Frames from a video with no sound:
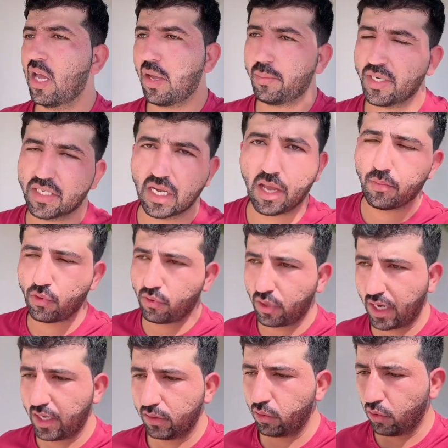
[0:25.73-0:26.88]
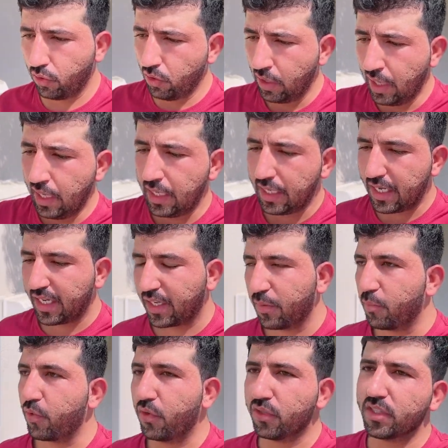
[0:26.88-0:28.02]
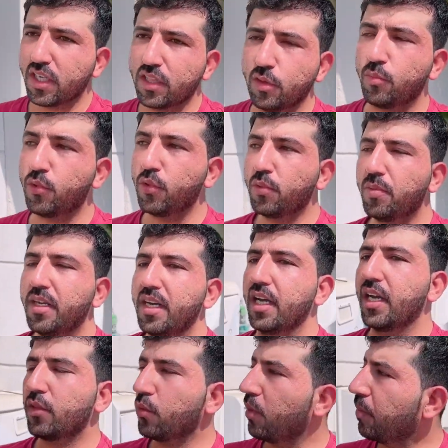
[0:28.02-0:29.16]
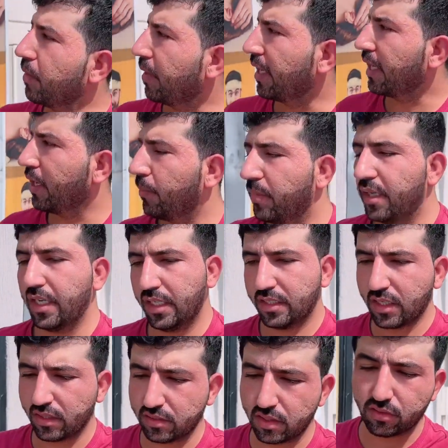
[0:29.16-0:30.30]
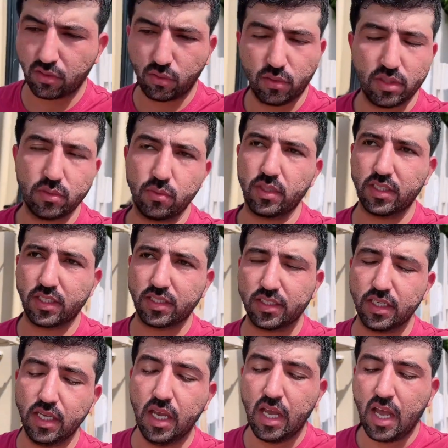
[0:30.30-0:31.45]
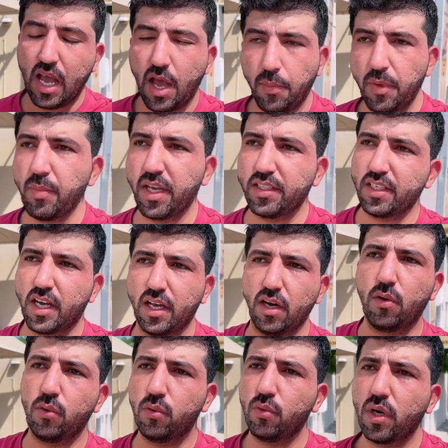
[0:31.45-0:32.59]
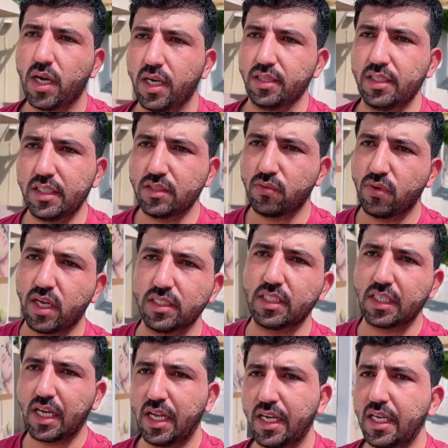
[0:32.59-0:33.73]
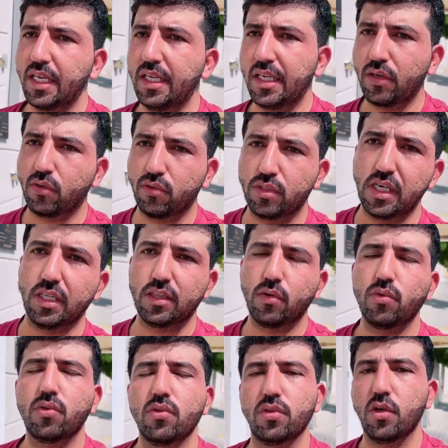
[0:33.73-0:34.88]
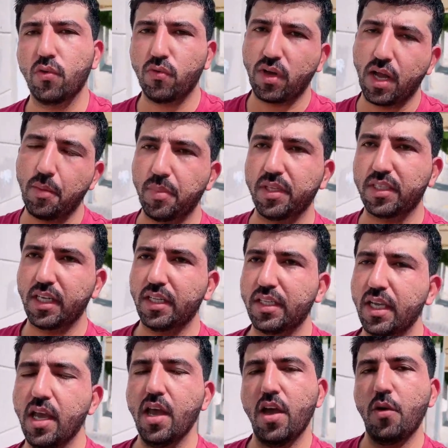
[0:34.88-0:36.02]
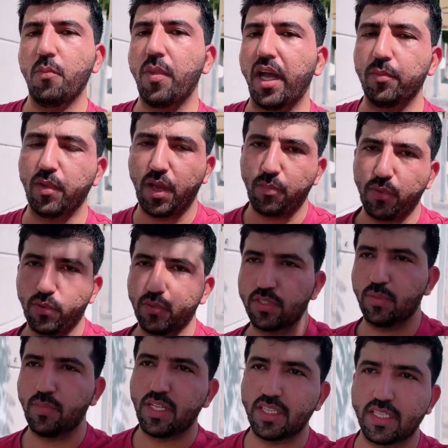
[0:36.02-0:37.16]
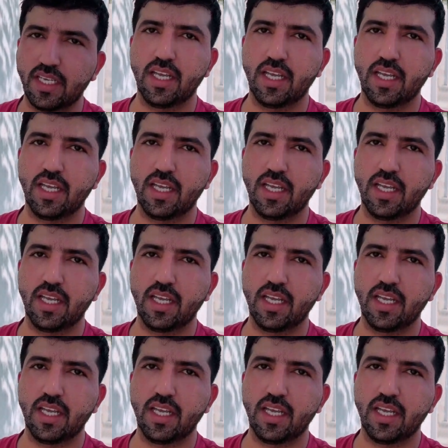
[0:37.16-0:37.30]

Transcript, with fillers: अभी टाइम हो रहा है दो लेकिन बहुत ज़्यादा भूख भी लगा तो अभी मैं घर भी नहीं जा सकता हूँ इस वजह से अभी मैं जा रहा हूँ हर दिस वहाँ से खाने के लिए कुछ लेता हूँ तो चलो वहाँ पे चलते हैं बाद में आप लोगों से मिलते